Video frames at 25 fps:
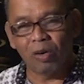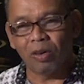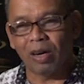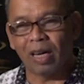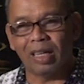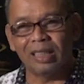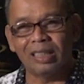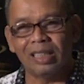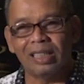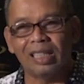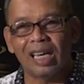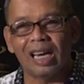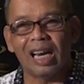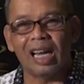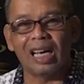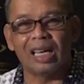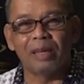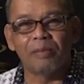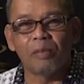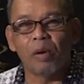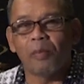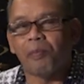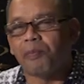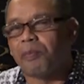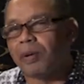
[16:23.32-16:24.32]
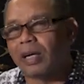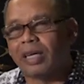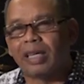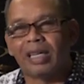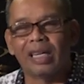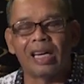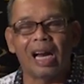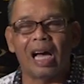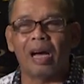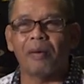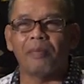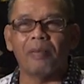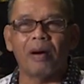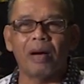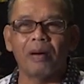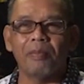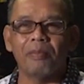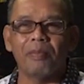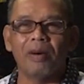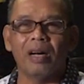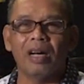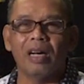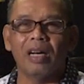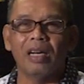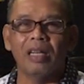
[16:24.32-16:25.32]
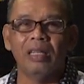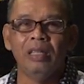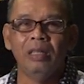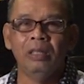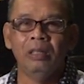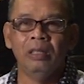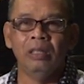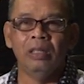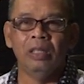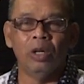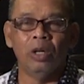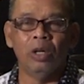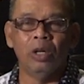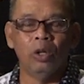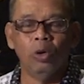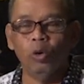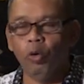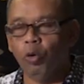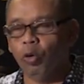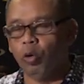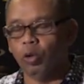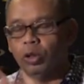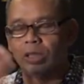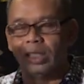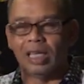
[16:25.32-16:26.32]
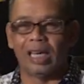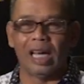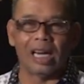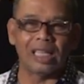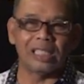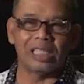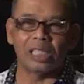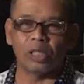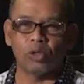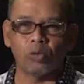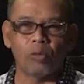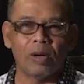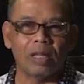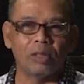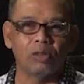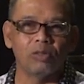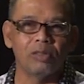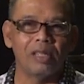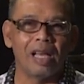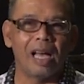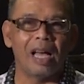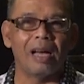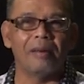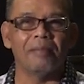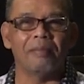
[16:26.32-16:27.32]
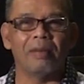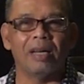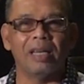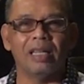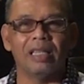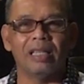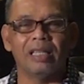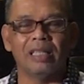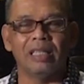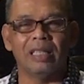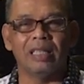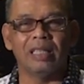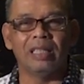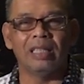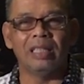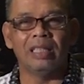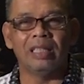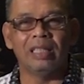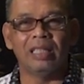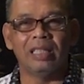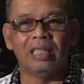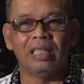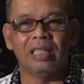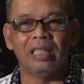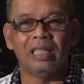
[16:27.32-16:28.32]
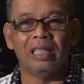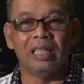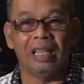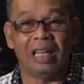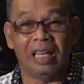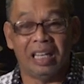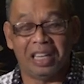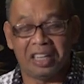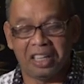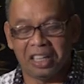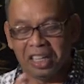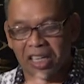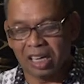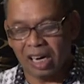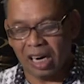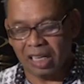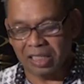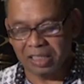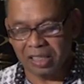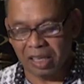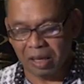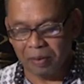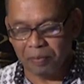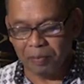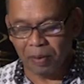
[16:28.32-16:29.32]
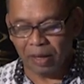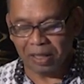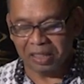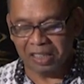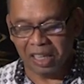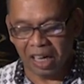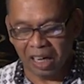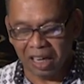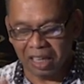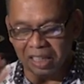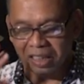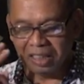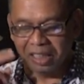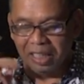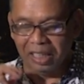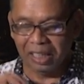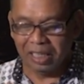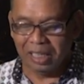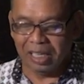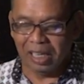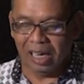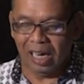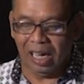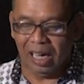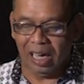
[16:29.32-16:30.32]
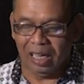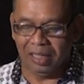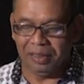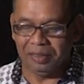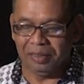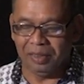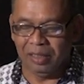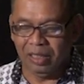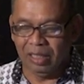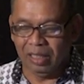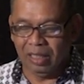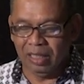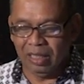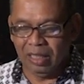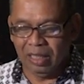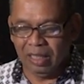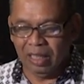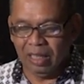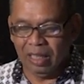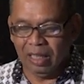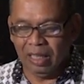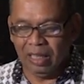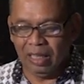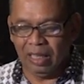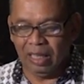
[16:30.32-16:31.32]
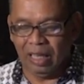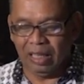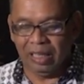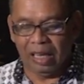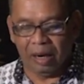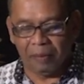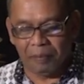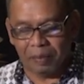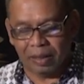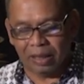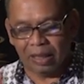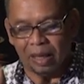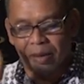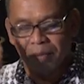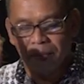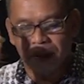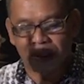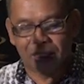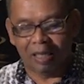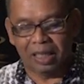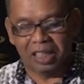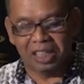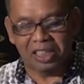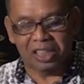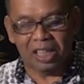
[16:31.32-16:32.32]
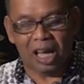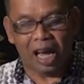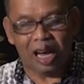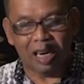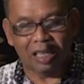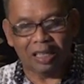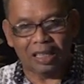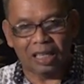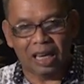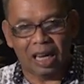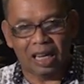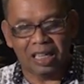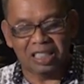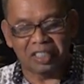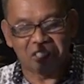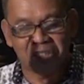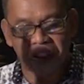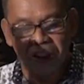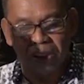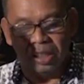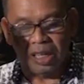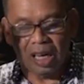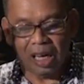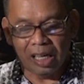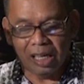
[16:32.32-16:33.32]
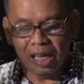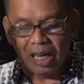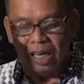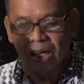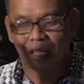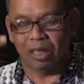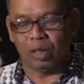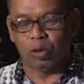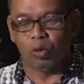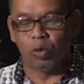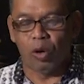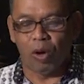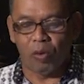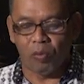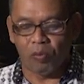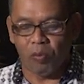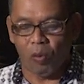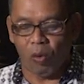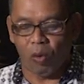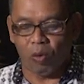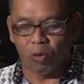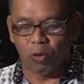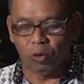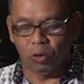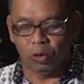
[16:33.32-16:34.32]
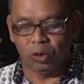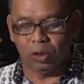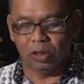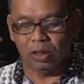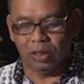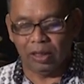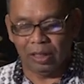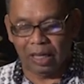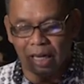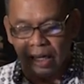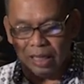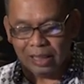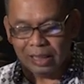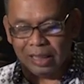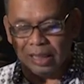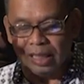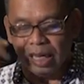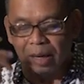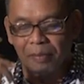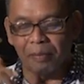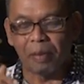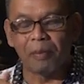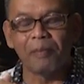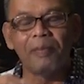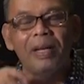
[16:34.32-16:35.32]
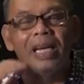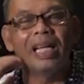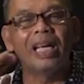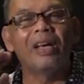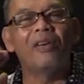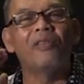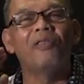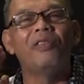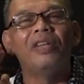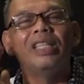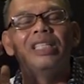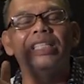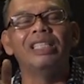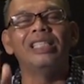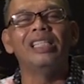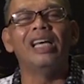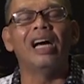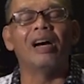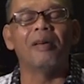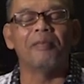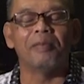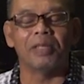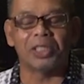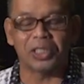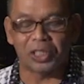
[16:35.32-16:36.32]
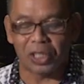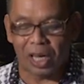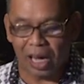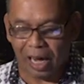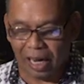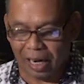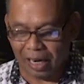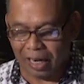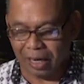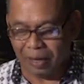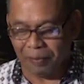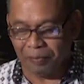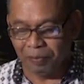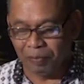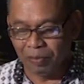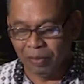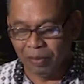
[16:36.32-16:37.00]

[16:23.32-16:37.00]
orang tidak lagi mau bergerak apa-apa. Nunggu segala sesuatunya aman generasi hebat. Yang ketiga, yang, yang pertama tadi taat dan setia, yang kedua fokus, yang ketiga memiliki visi yang besar.